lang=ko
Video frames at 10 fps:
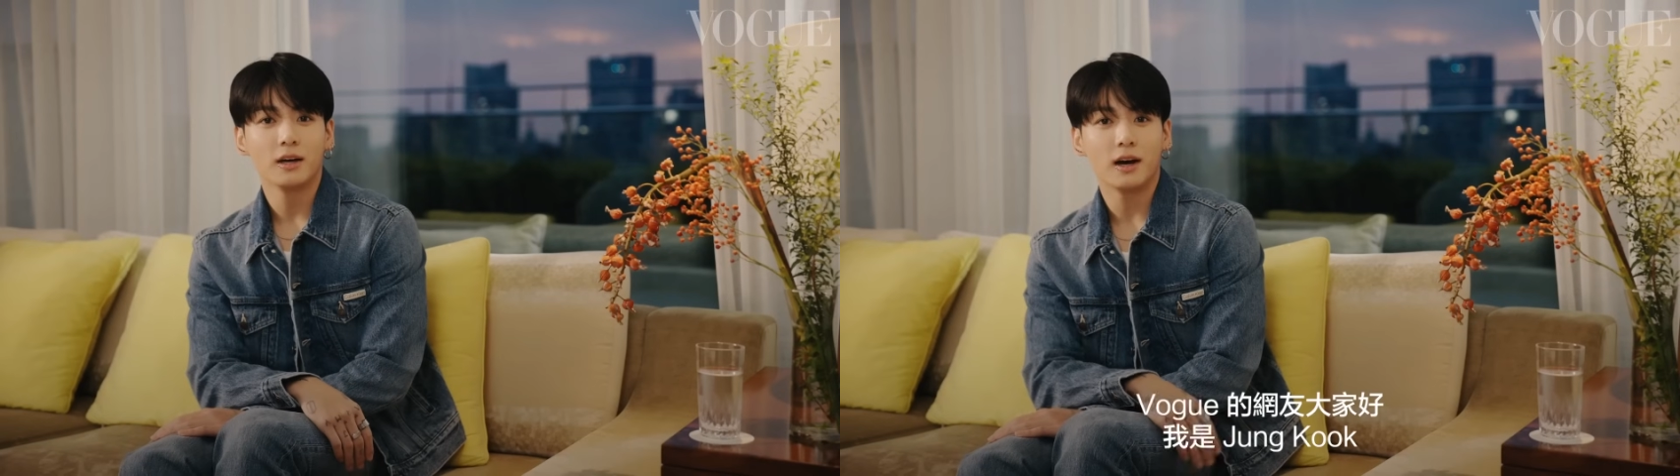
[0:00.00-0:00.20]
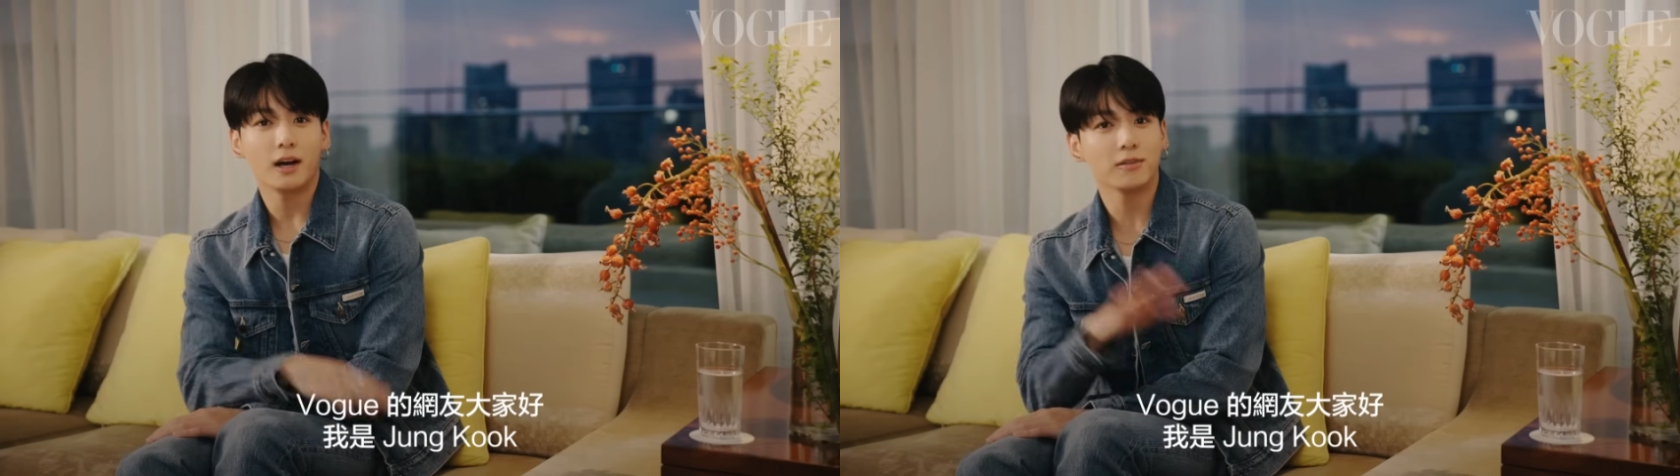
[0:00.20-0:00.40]

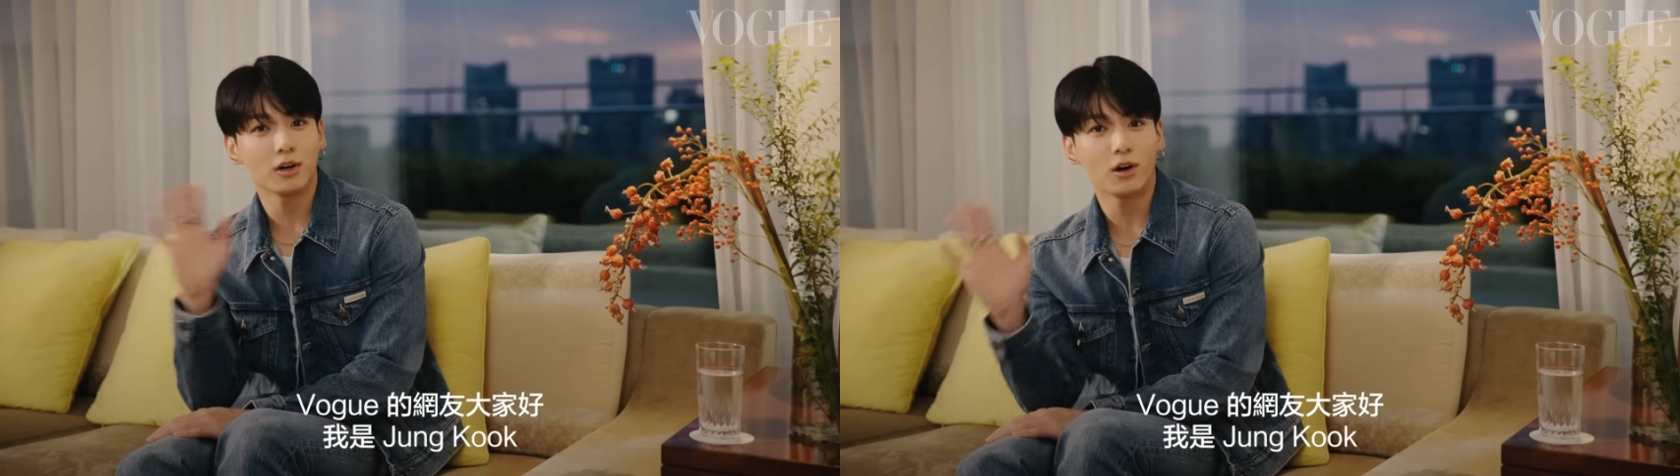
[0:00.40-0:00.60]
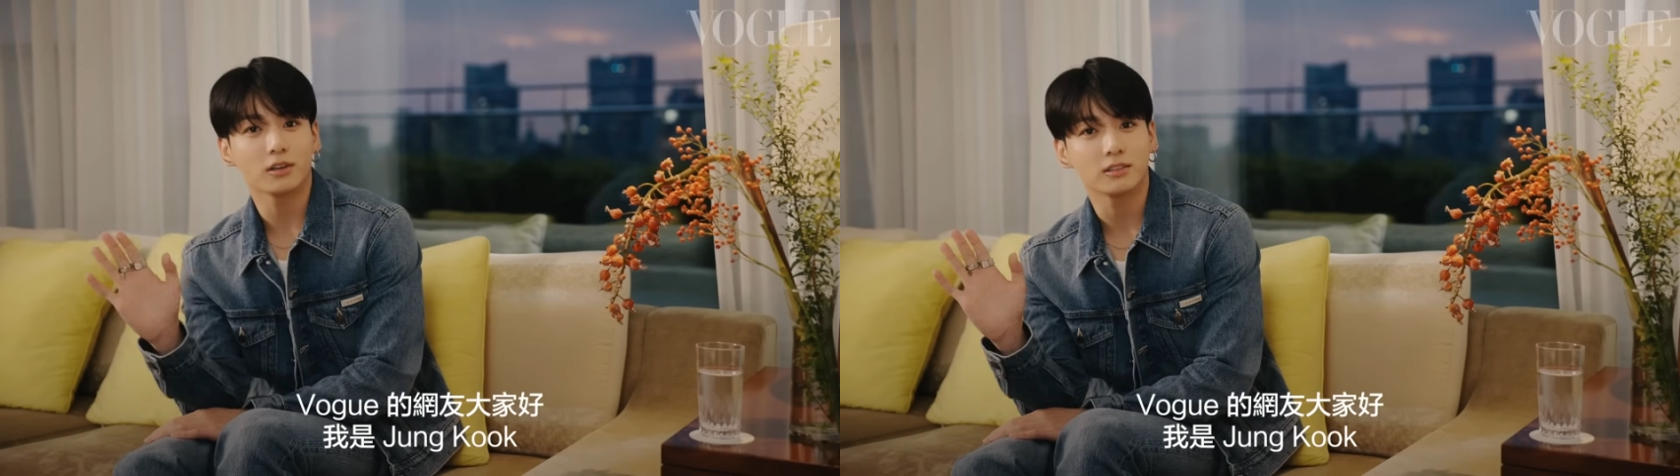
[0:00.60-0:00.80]
Hi
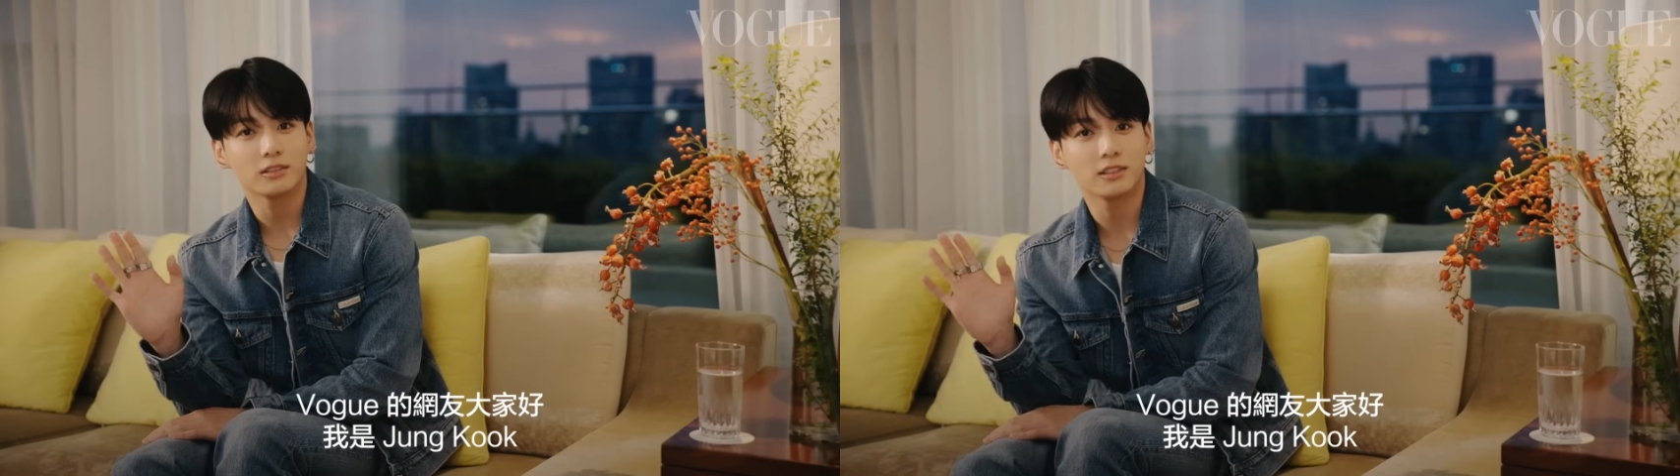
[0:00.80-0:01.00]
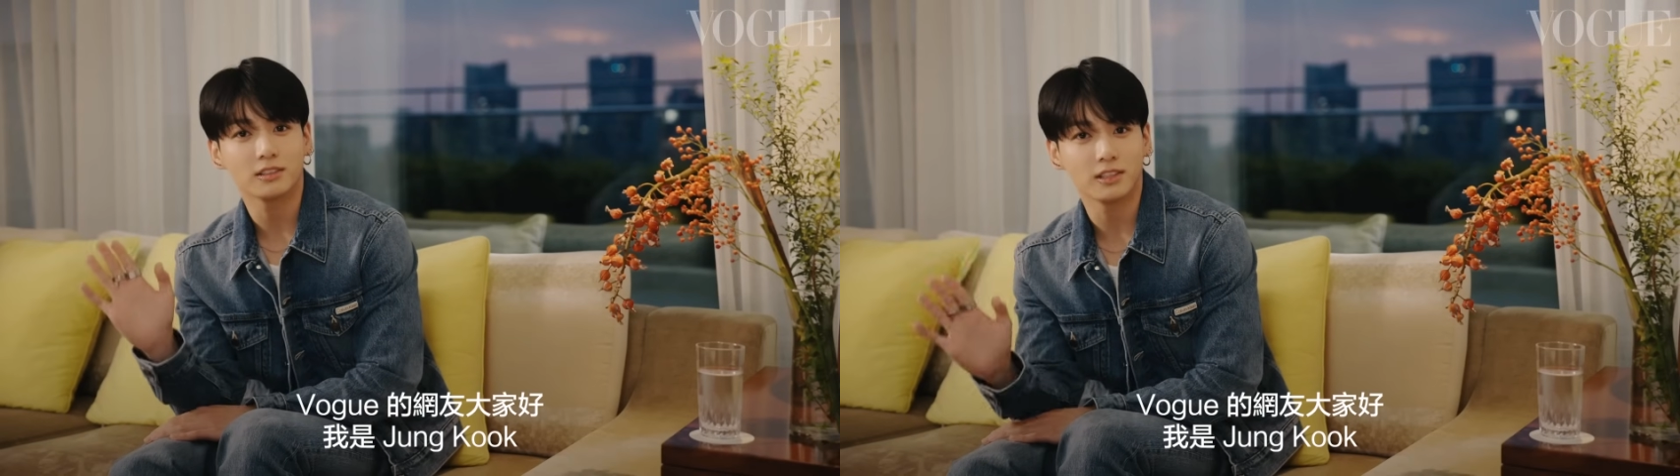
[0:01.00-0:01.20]
Vogue,
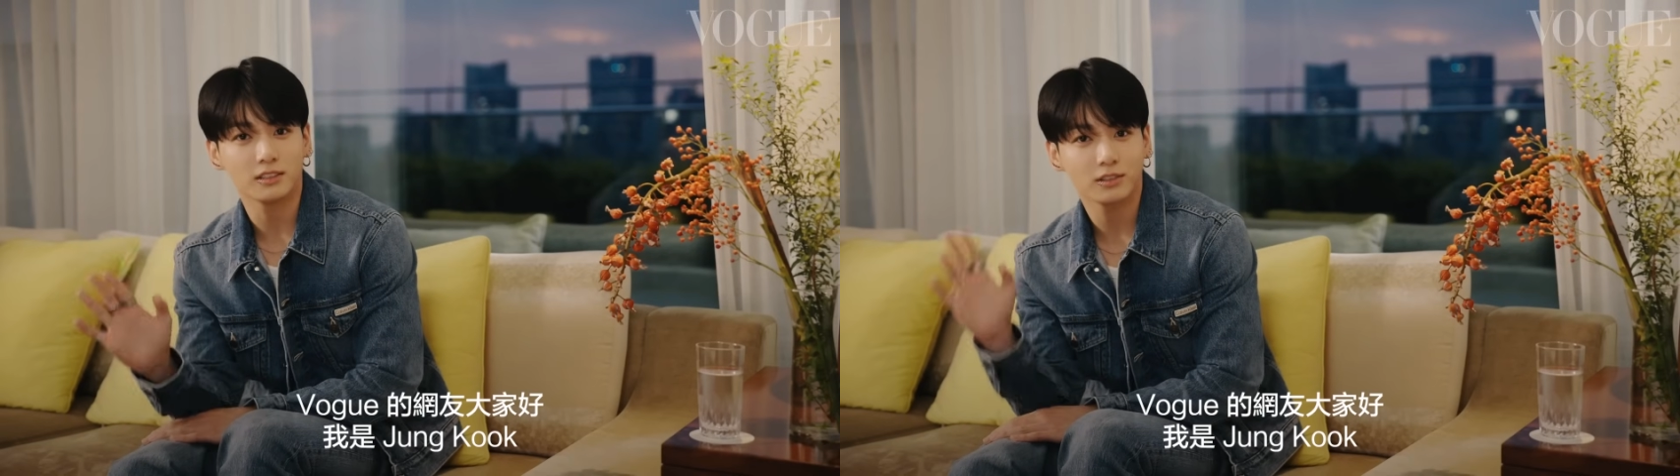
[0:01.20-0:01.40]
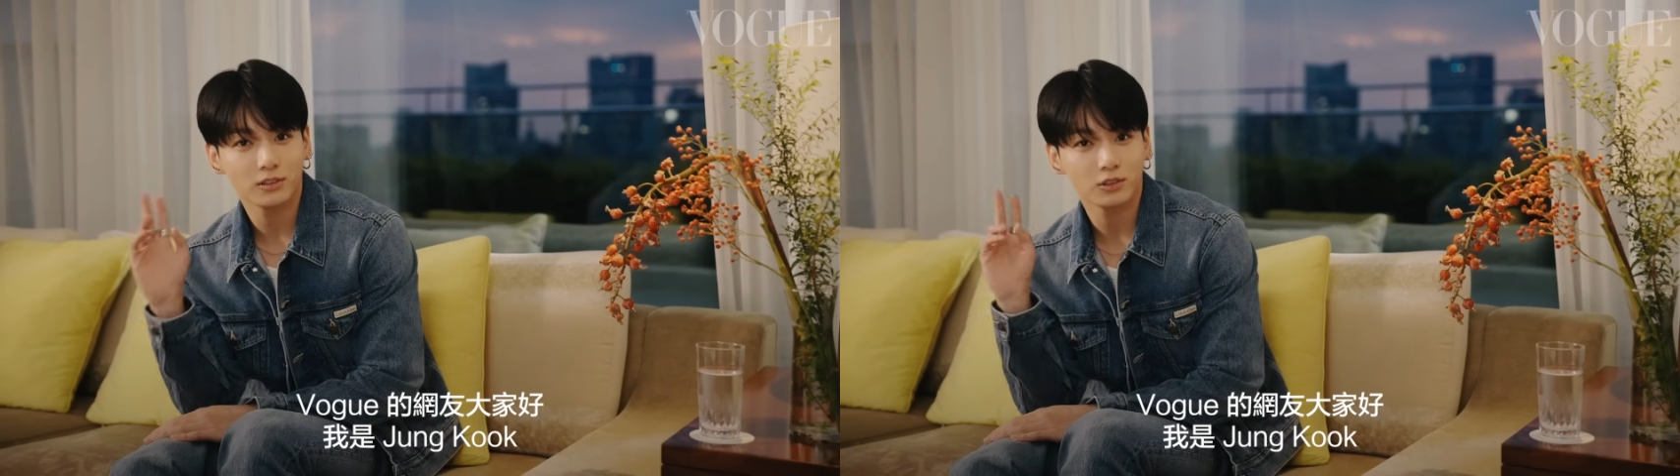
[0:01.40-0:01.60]
this
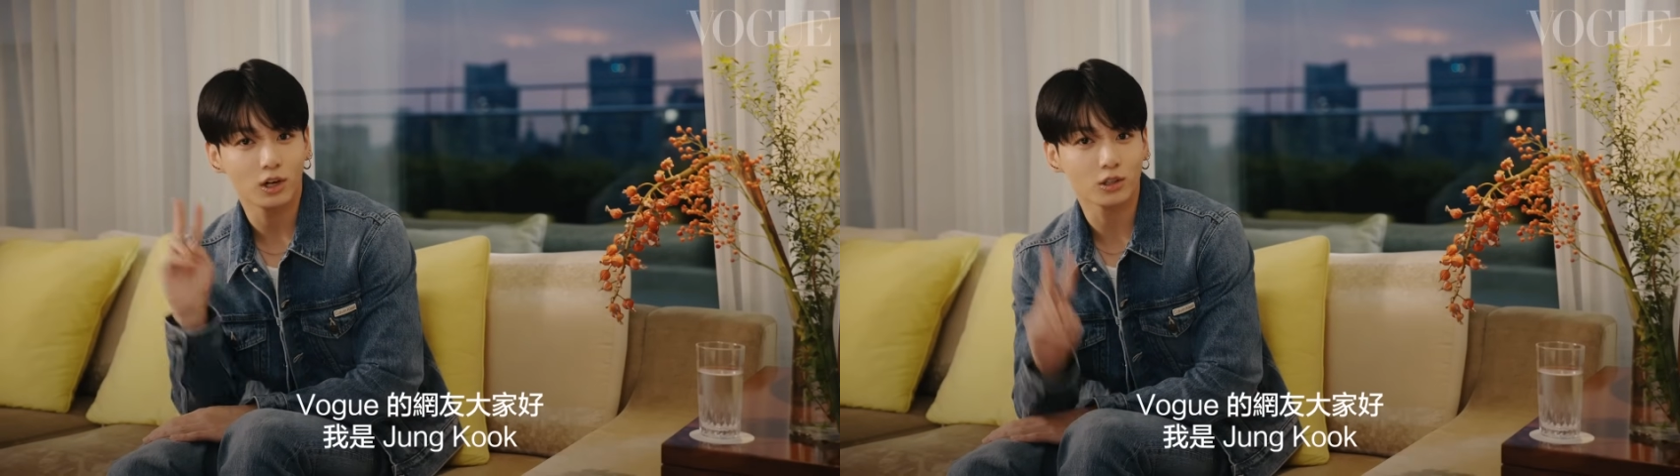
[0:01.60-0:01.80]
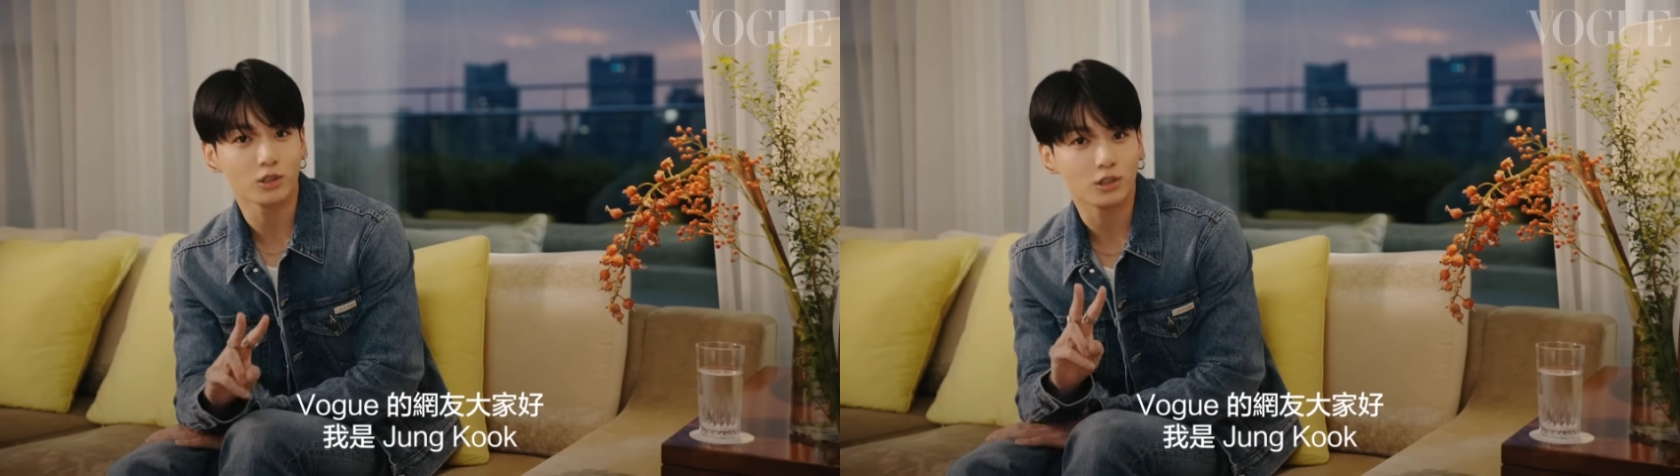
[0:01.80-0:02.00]
is
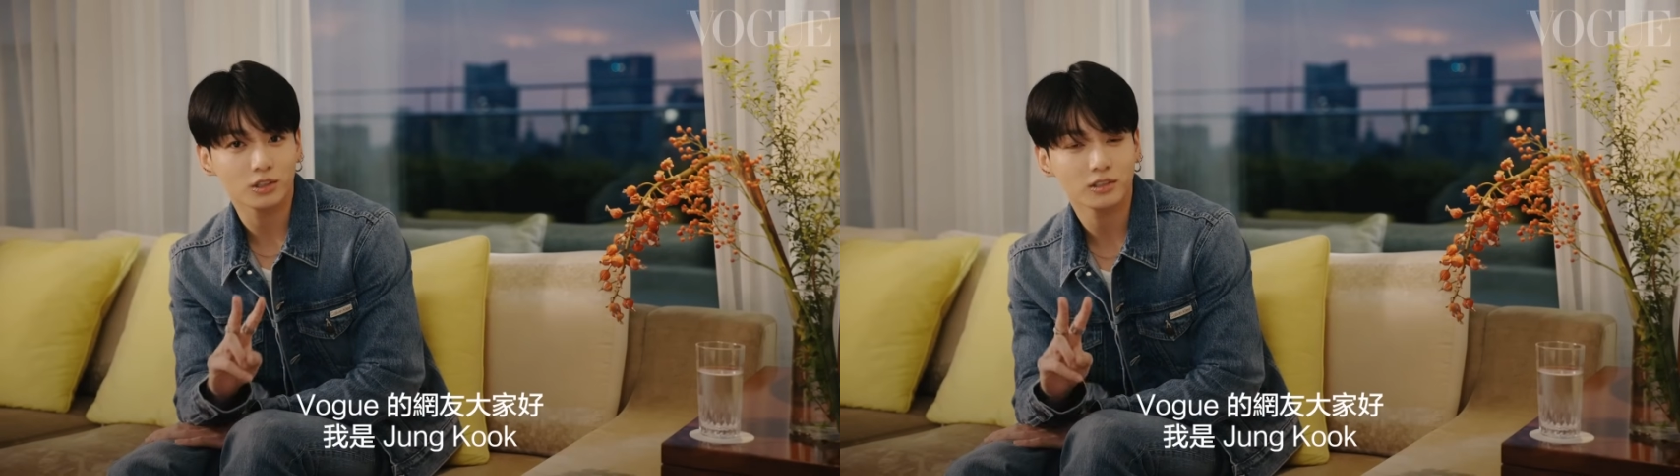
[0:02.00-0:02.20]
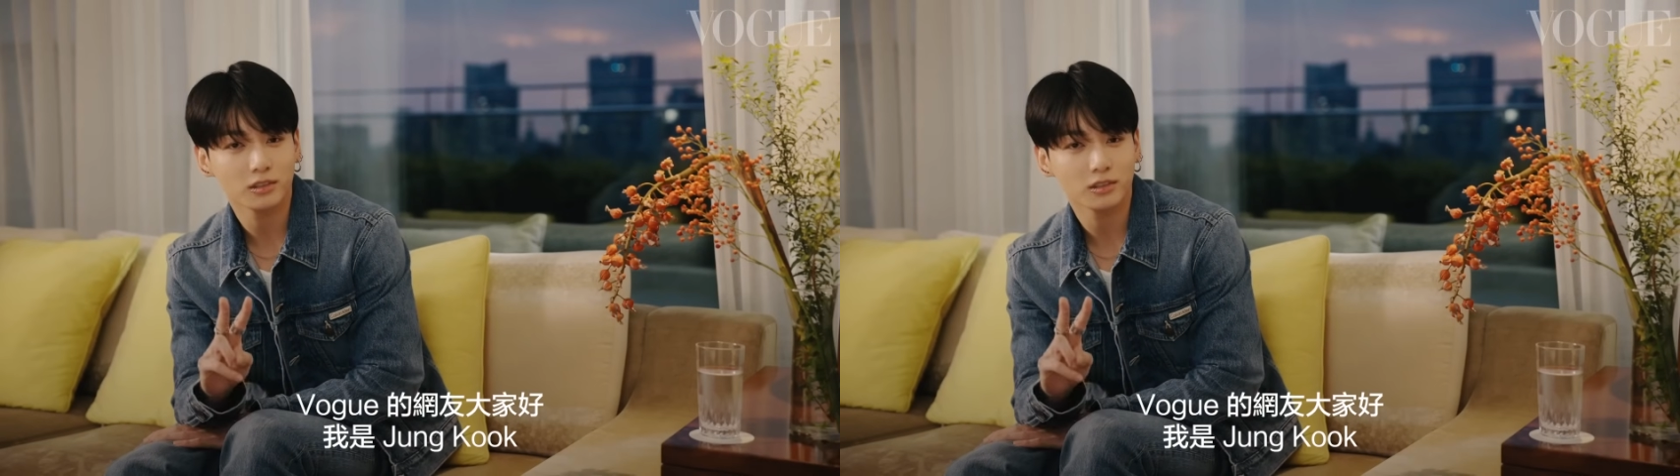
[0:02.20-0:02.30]
정국.